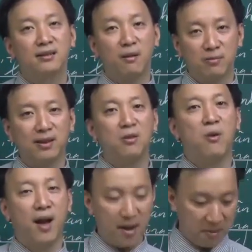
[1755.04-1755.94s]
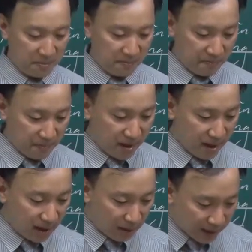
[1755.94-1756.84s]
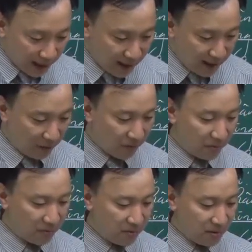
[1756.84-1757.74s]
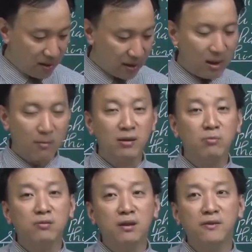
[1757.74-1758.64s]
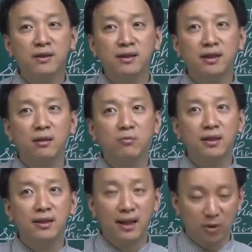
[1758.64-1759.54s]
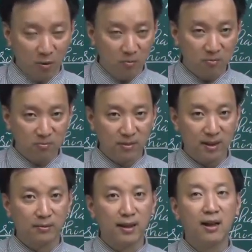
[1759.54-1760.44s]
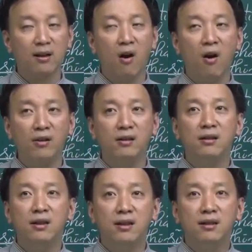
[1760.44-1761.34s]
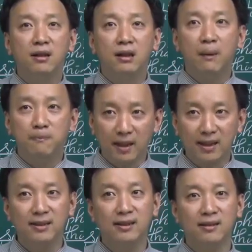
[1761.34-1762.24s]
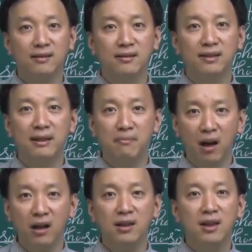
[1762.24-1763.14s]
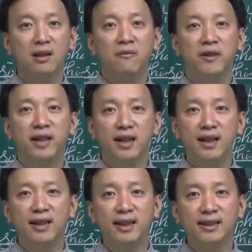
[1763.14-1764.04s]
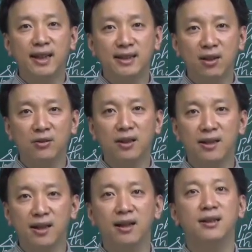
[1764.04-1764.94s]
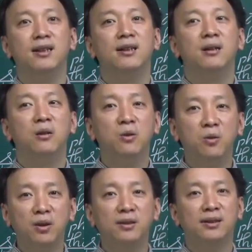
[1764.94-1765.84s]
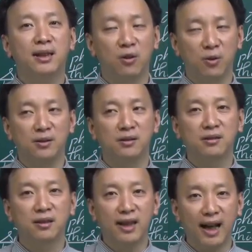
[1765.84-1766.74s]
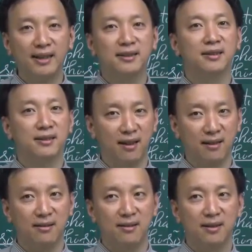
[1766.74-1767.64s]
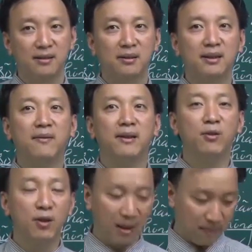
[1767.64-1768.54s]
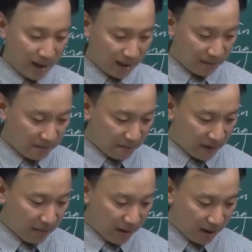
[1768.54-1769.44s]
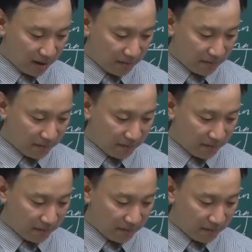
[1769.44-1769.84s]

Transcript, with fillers: đọc sách giáo khoa đọc các tài liệu đọc các thông tư phương tiện thông tin đại chúng để chúng ta có cập nhật kiến thức những cái mới về địa lý kinh tế xã hội thế giới luôn luôn thay đổi từng ngày từng giờ ta ta phải luôn luôn cập nhật cái mới